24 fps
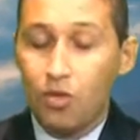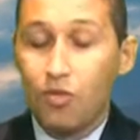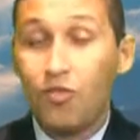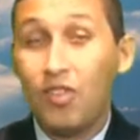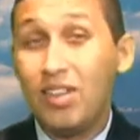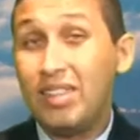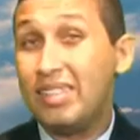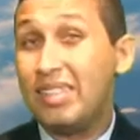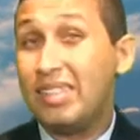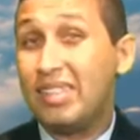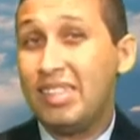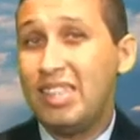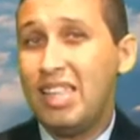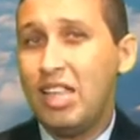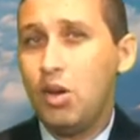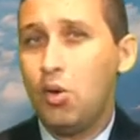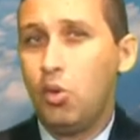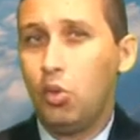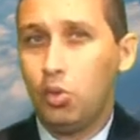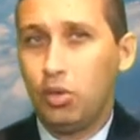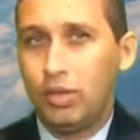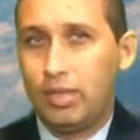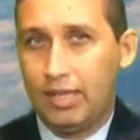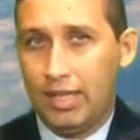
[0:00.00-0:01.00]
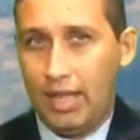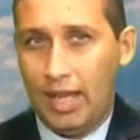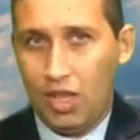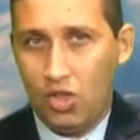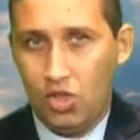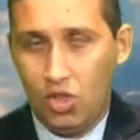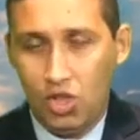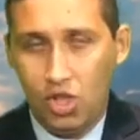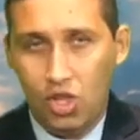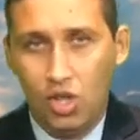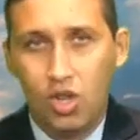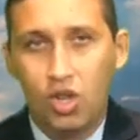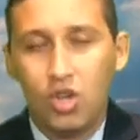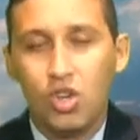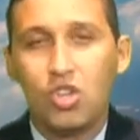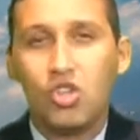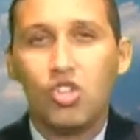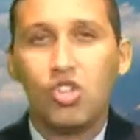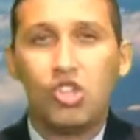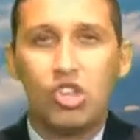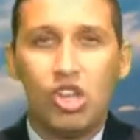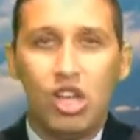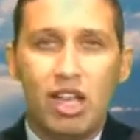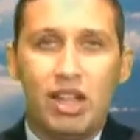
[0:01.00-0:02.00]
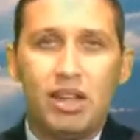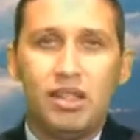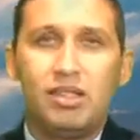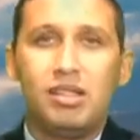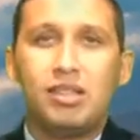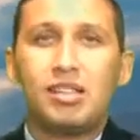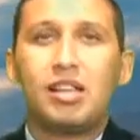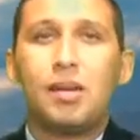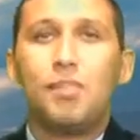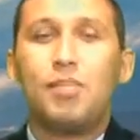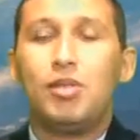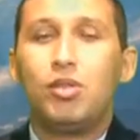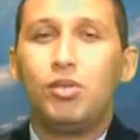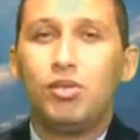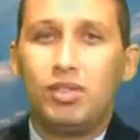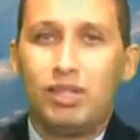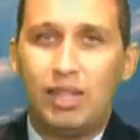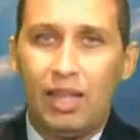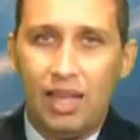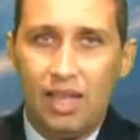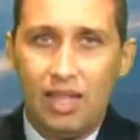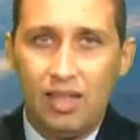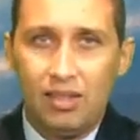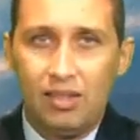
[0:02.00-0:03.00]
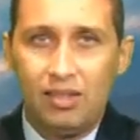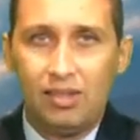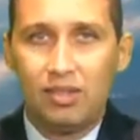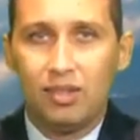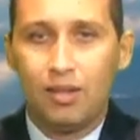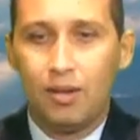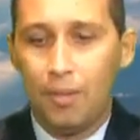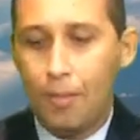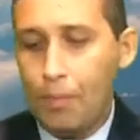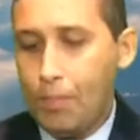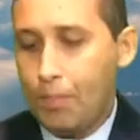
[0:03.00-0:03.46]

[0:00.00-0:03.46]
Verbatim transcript: versículo 7. Gênesis capítulo 6,